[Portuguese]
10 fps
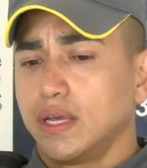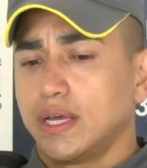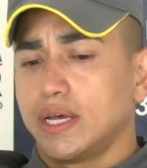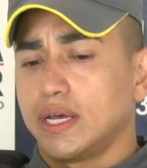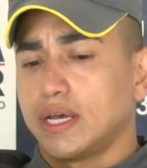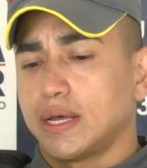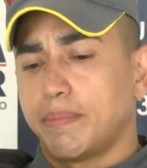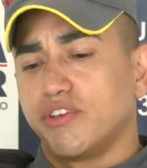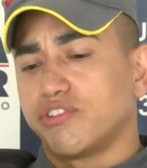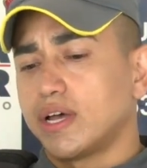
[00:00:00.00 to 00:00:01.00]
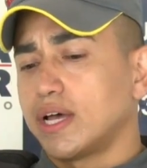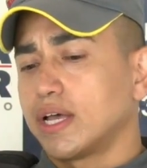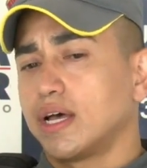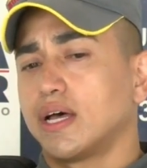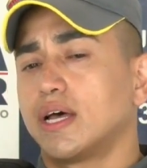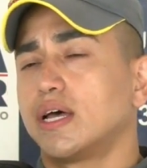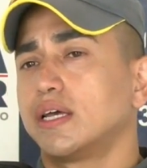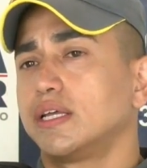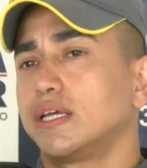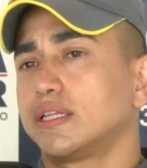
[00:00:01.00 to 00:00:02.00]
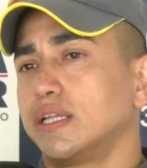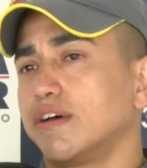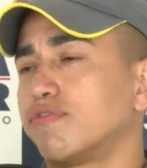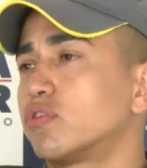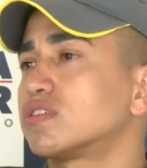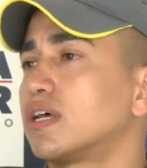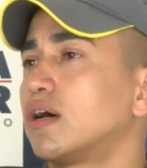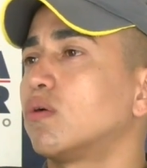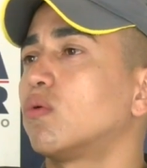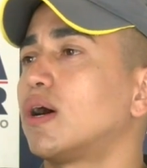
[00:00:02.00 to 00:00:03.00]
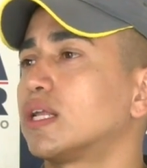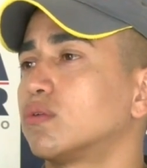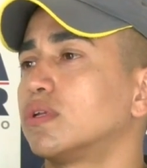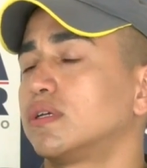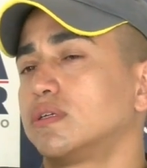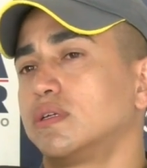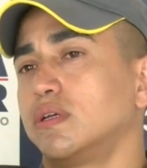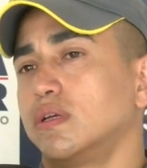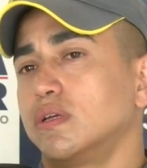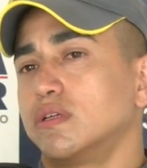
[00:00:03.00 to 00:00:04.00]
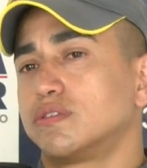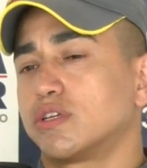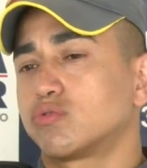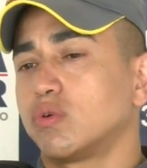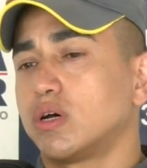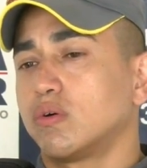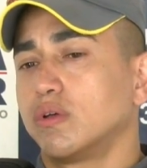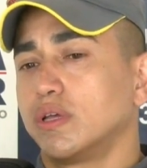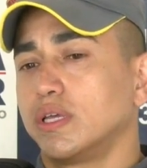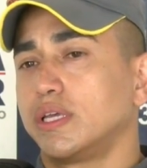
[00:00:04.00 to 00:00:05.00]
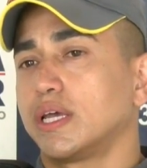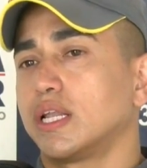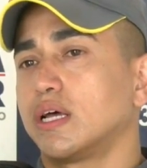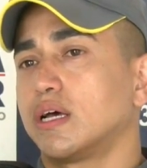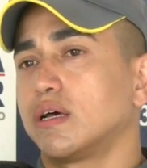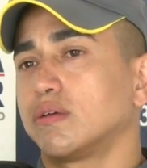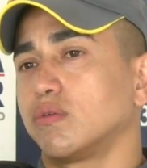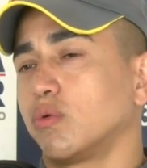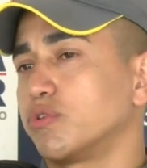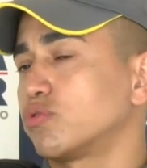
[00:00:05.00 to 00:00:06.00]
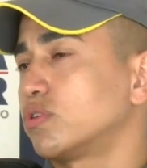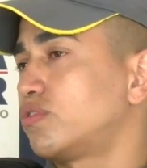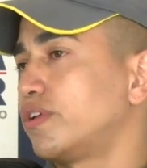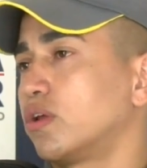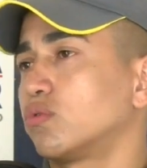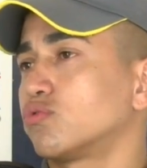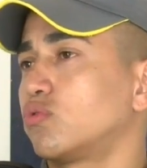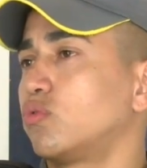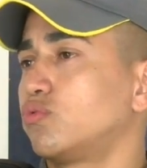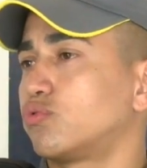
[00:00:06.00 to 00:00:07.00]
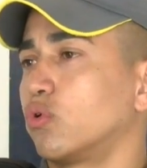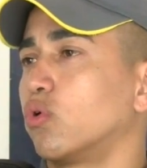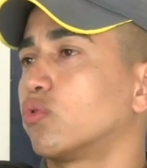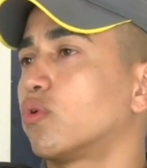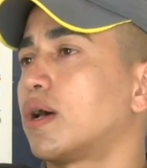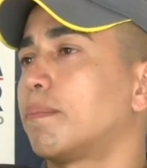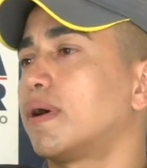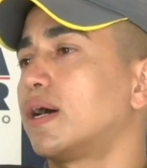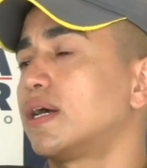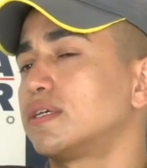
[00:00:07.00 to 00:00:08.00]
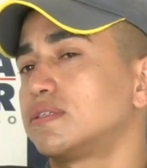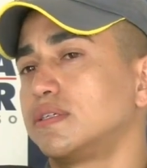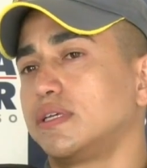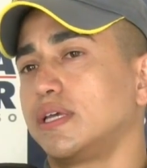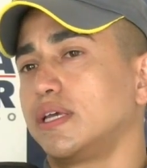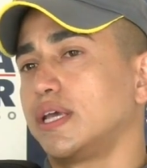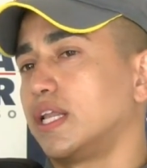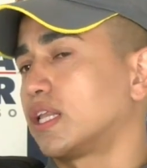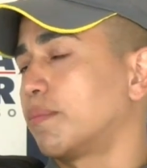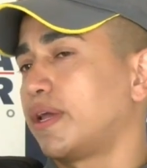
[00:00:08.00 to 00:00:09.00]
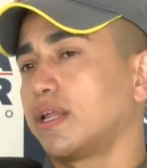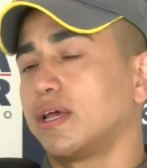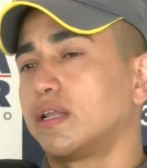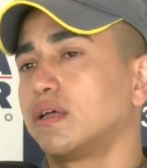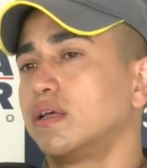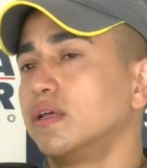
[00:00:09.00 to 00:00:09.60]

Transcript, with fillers: É, a beijar, agarrar e é a forçar o ato né, sexual. E ela começou a desferir alguns socos no rapaz e ele também nela.